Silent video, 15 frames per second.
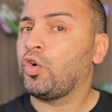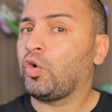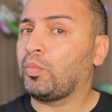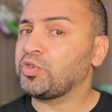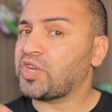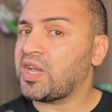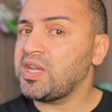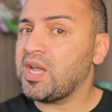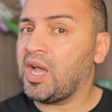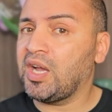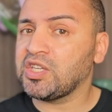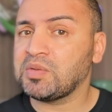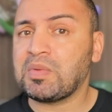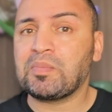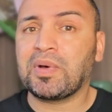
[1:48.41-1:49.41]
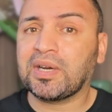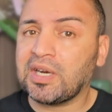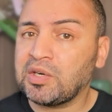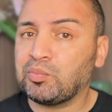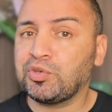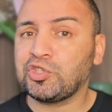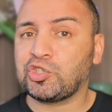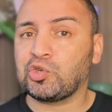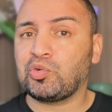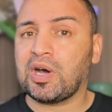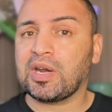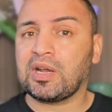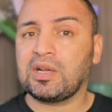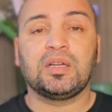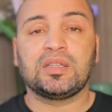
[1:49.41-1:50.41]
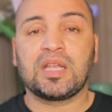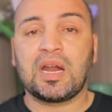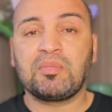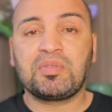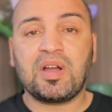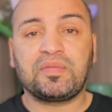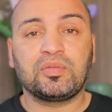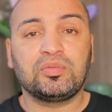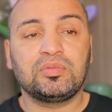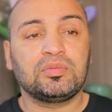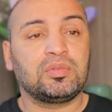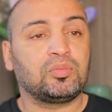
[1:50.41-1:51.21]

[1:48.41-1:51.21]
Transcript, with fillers: ومش اي حاجه من برا نبو نشروها راه عندنا كفو